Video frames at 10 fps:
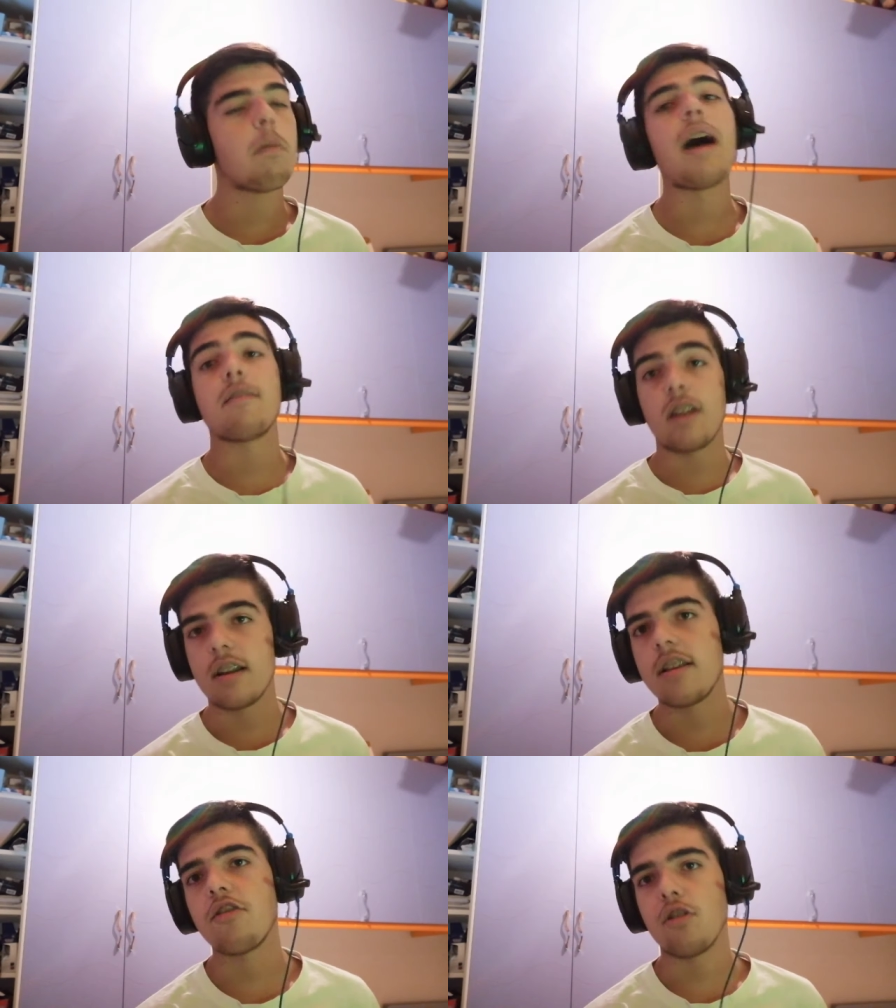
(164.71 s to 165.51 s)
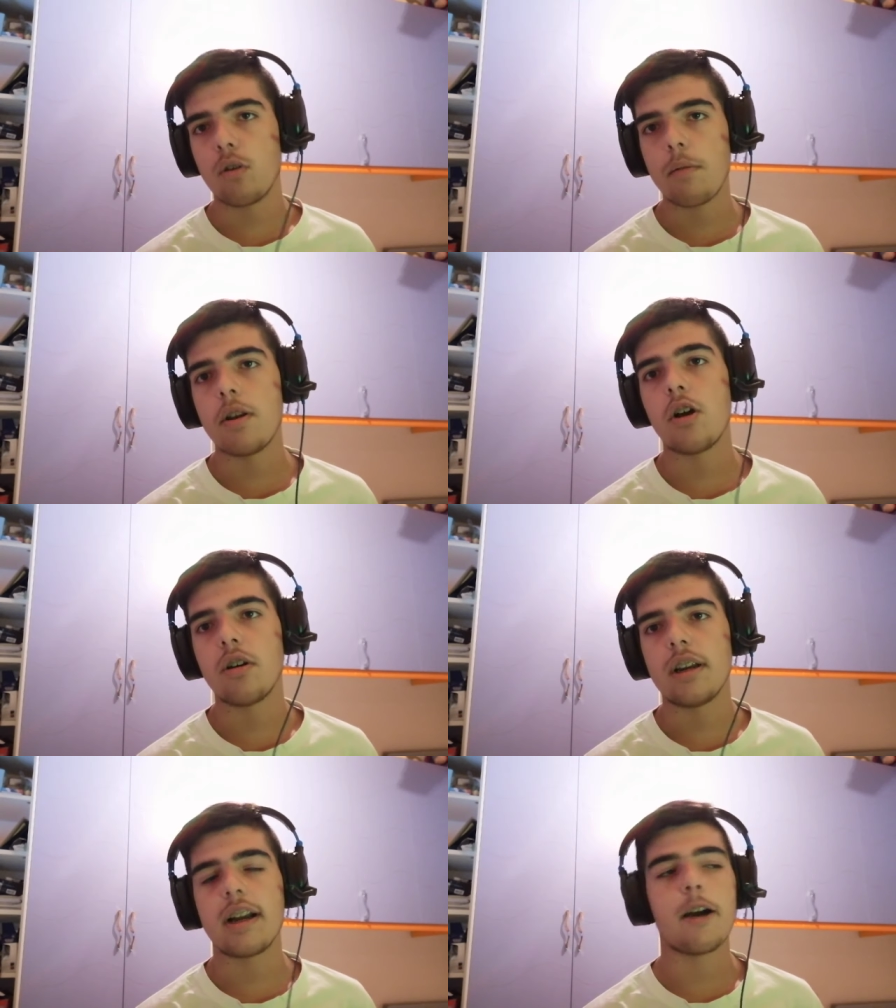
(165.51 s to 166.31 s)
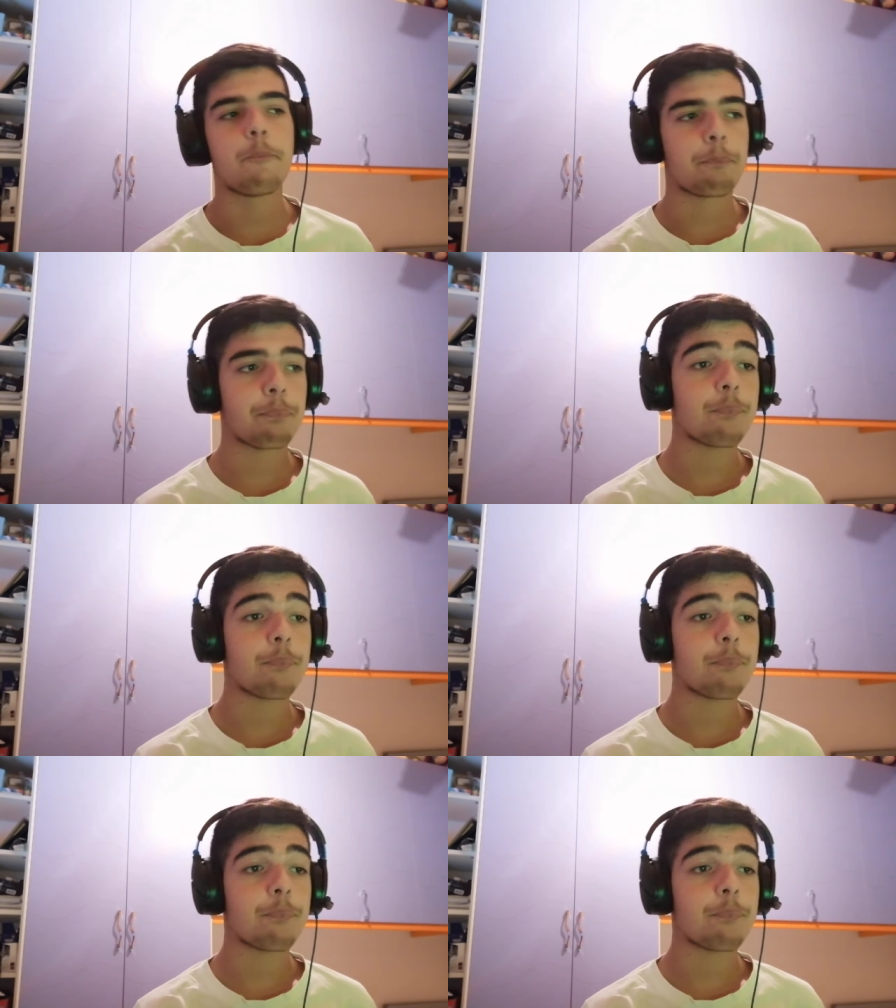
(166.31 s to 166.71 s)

A 35 milioni, raga.